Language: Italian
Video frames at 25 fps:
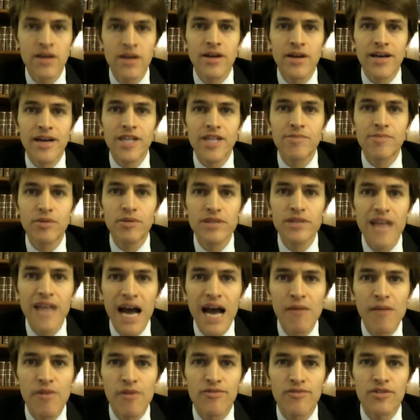
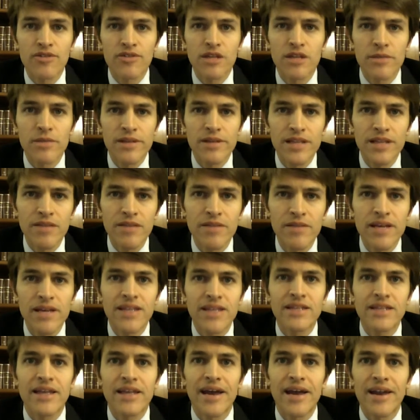Rispondiamo
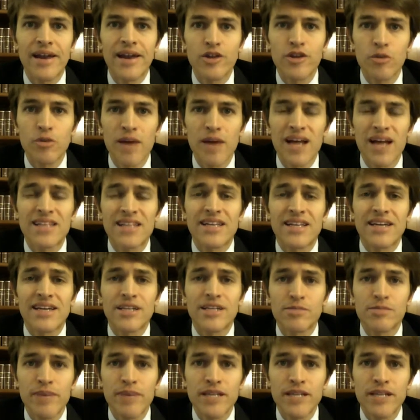fondamentalmente alla domanda che
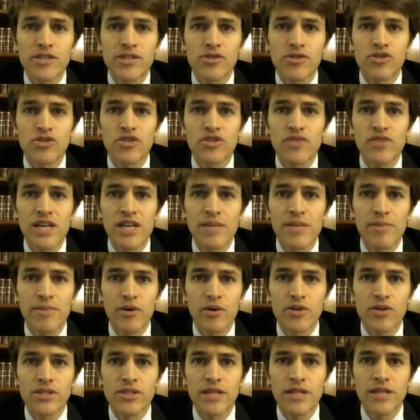spesso ci viene
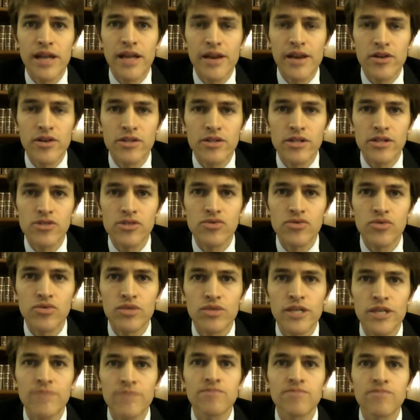posta nei nostri
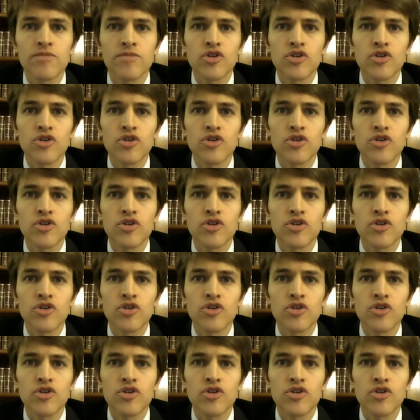studi